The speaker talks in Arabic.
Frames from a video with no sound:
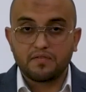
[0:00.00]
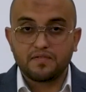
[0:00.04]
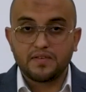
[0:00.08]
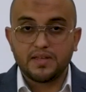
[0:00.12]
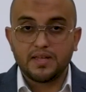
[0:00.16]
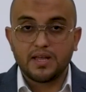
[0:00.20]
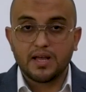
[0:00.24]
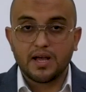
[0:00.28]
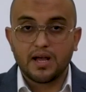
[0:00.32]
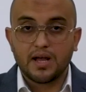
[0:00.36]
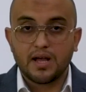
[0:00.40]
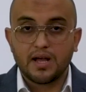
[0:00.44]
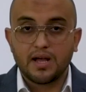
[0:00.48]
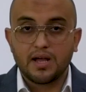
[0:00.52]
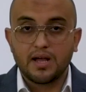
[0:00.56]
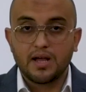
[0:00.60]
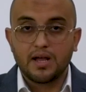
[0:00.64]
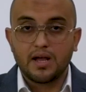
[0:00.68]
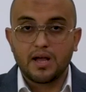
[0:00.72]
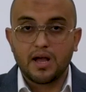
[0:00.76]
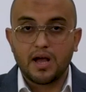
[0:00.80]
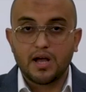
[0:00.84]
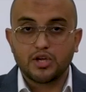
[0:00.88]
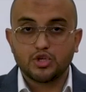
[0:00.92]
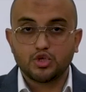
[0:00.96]
فيها
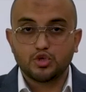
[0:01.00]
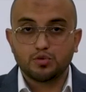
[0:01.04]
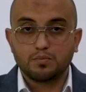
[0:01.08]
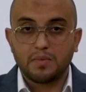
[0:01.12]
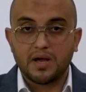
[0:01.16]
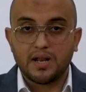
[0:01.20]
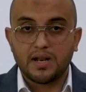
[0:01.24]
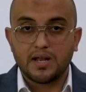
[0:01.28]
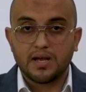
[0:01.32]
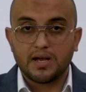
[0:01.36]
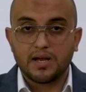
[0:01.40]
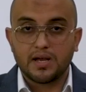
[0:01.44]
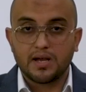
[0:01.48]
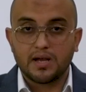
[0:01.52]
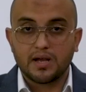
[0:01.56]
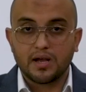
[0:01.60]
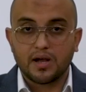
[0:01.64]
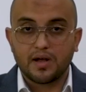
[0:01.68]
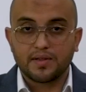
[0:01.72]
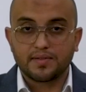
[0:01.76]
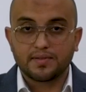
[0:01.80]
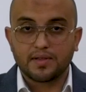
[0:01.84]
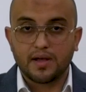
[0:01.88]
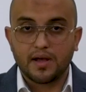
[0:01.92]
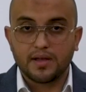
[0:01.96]
أجمل
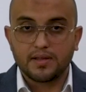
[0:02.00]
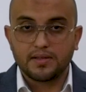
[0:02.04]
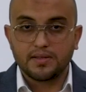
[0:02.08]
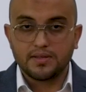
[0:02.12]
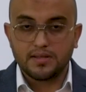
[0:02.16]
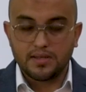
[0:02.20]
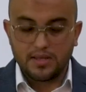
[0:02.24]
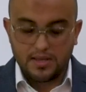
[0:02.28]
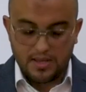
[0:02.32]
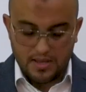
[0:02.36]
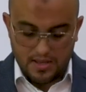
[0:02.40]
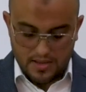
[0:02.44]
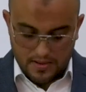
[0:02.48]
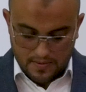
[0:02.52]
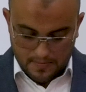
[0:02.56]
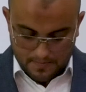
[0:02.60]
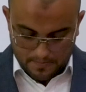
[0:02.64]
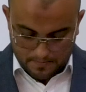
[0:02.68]
قصائده